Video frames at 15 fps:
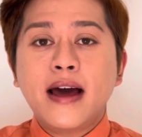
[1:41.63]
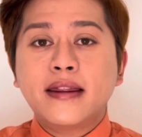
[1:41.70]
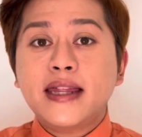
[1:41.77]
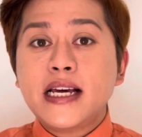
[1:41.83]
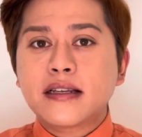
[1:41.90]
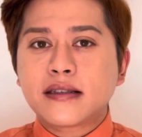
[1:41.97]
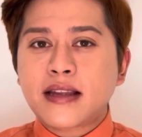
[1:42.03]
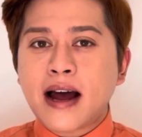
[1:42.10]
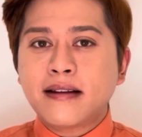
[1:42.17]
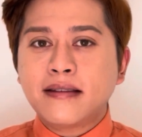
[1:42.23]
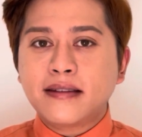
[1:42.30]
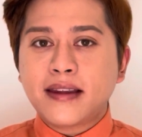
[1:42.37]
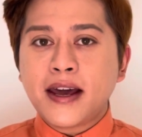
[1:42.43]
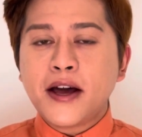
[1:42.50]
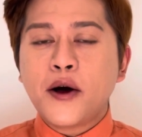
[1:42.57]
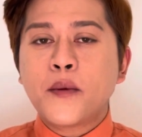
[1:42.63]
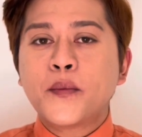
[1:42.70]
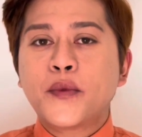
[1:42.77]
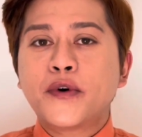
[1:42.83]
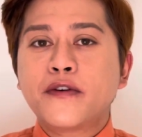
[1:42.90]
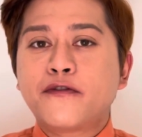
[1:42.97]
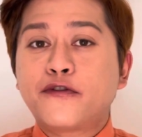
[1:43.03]
distante o
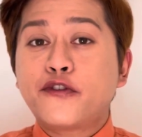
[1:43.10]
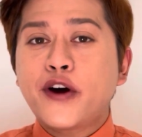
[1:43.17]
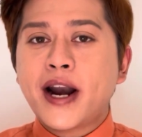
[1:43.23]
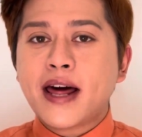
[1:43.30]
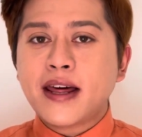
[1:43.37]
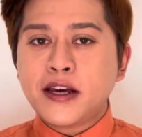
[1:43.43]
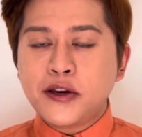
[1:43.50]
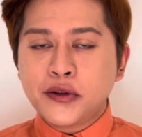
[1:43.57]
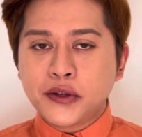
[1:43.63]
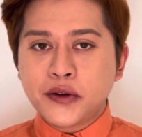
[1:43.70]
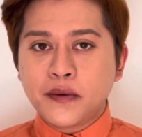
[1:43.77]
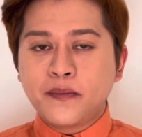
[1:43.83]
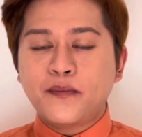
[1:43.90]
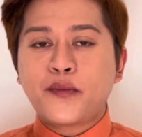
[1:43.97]
muy fuera de YouTube